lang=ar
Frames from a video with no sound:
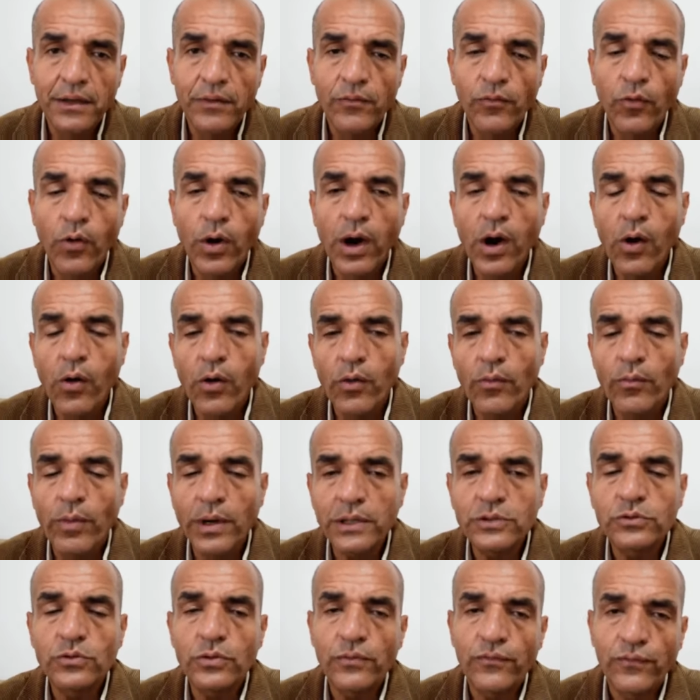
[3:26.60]
وهو
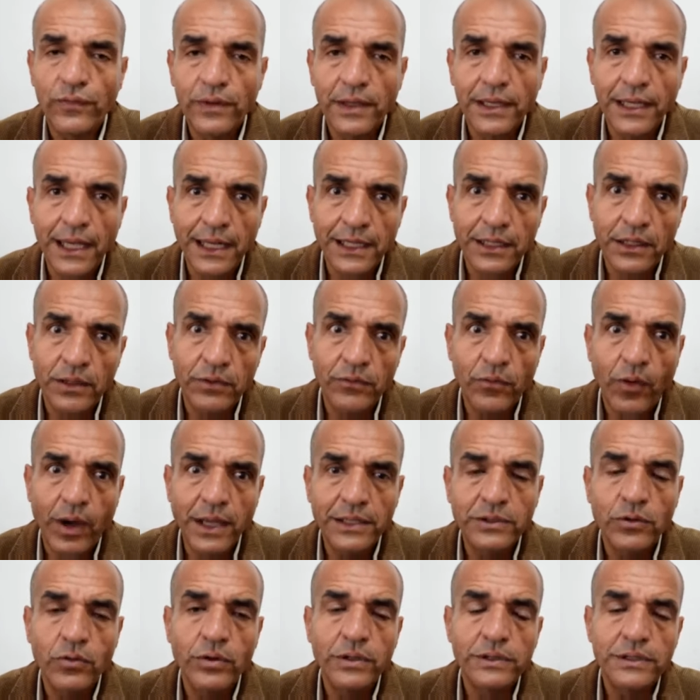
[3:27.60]
برضه يعني
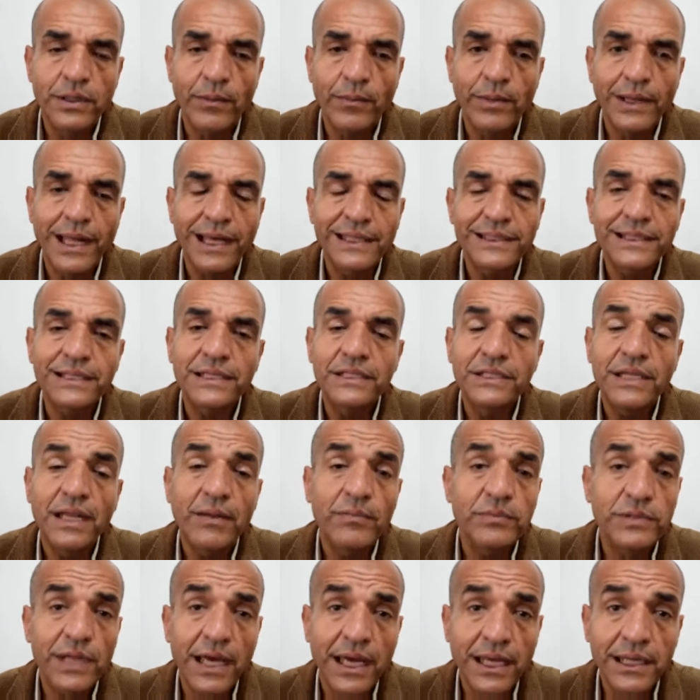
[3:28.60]
واحد يقول لي طب العدد
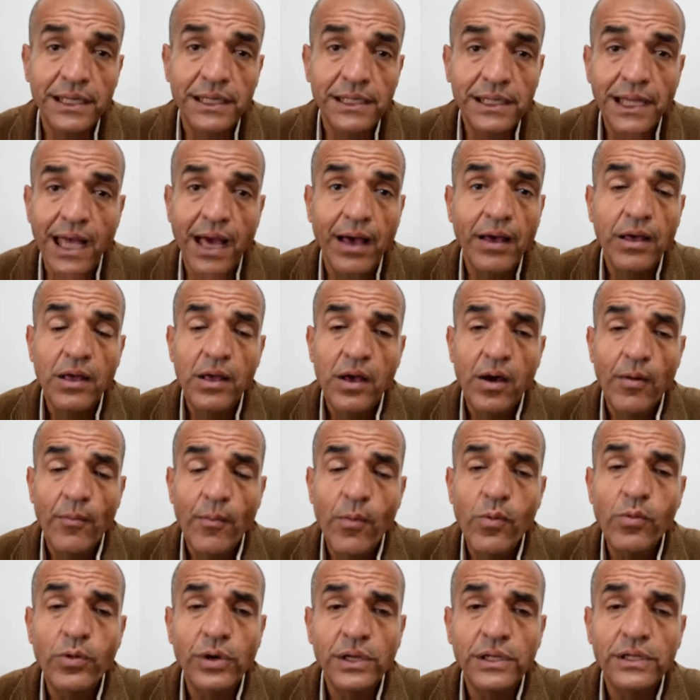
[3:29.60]
كتير مدخنين لا
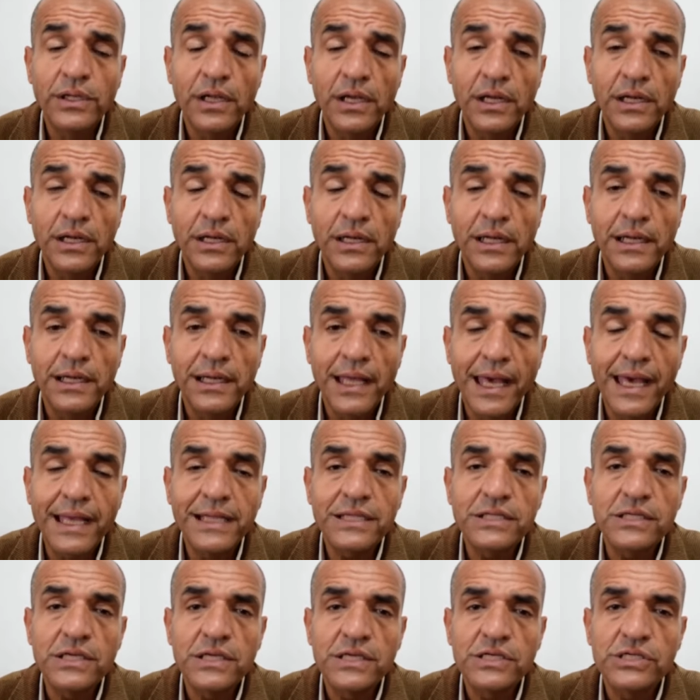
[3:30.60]
ممكن
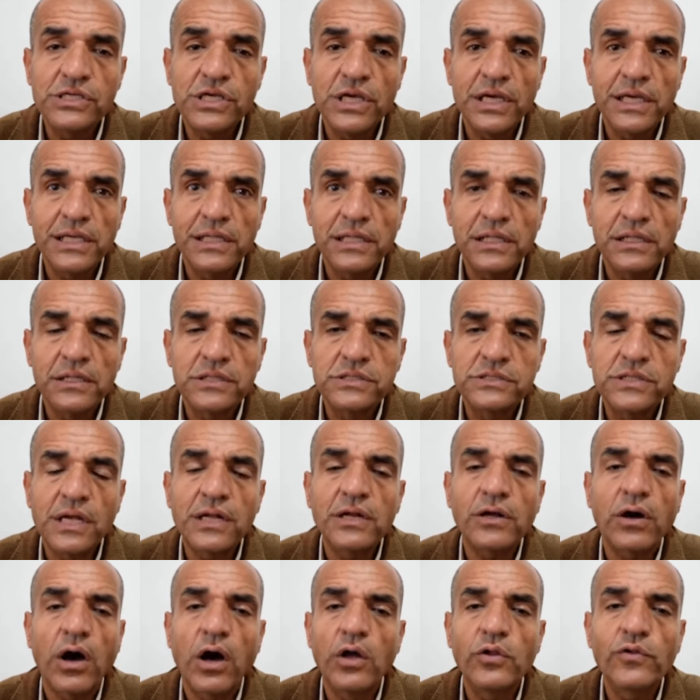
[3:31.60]
الان
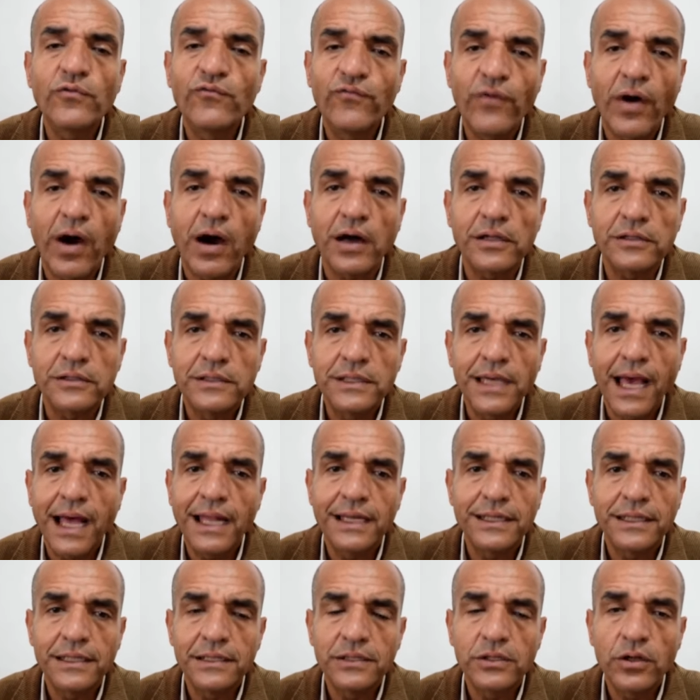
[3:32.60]
اصدار القانون فقط
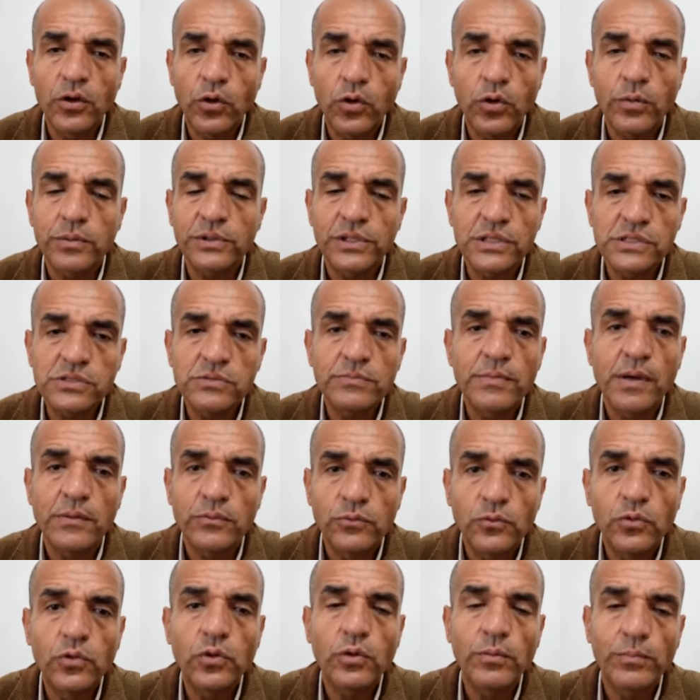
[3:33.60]
يعني الحكومه تصدر
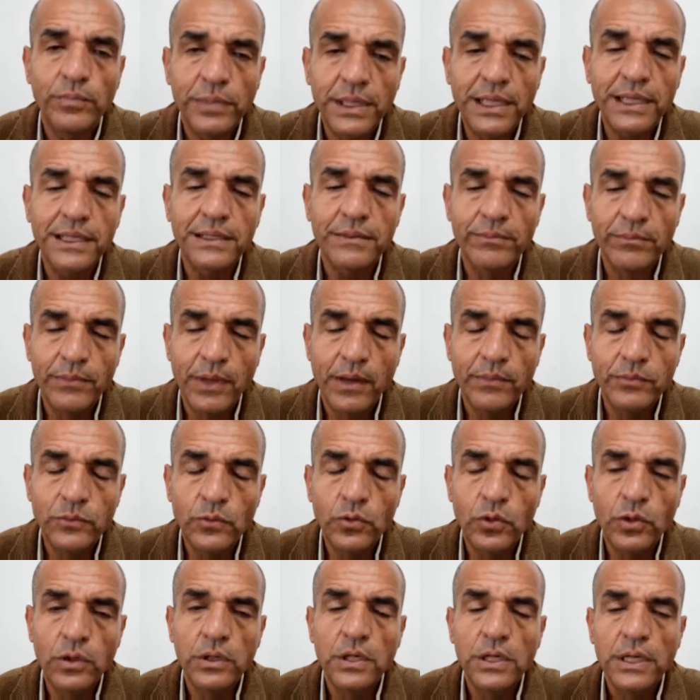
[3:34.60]
ممنوع بيع
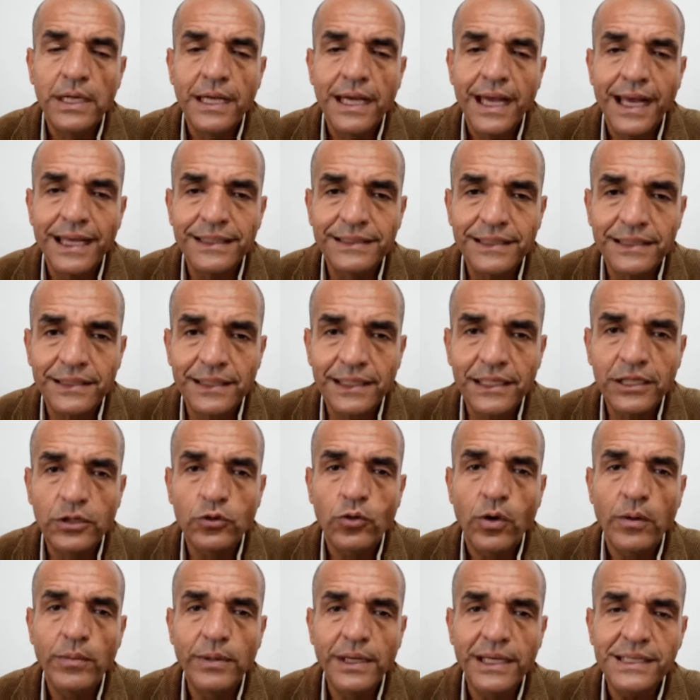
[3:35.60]
ممنوع
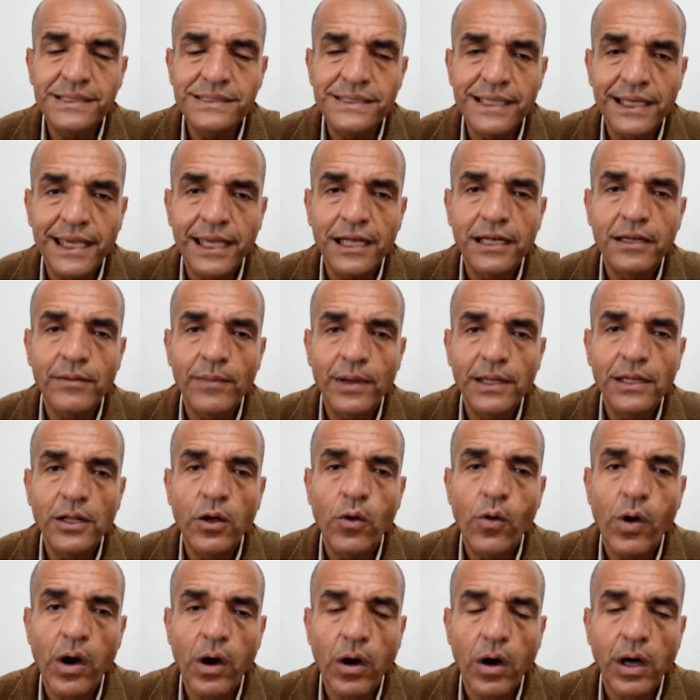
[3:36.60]
التدخين وبيع السجاير لمن
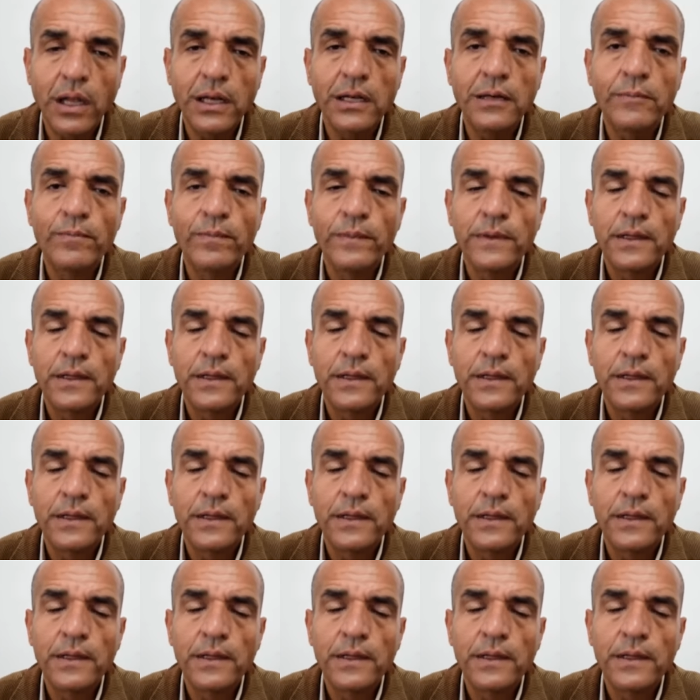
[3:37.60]
هو اقل